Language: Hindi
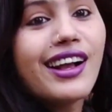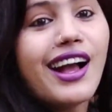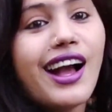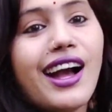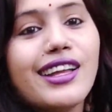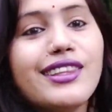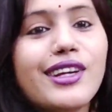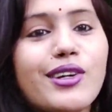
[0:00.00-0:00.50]

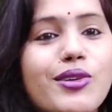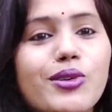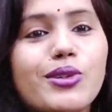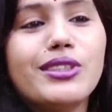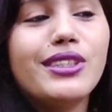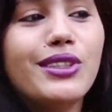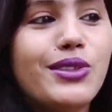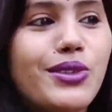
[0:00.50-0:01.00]
कहाँ तक
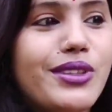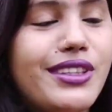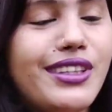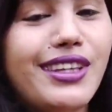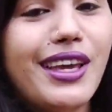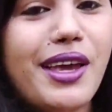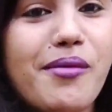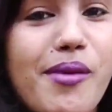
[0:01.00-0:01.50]
कोशिश
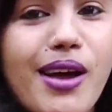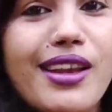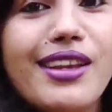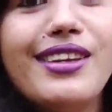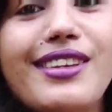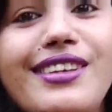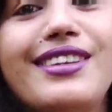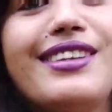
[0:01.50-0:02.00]
होती है हमारी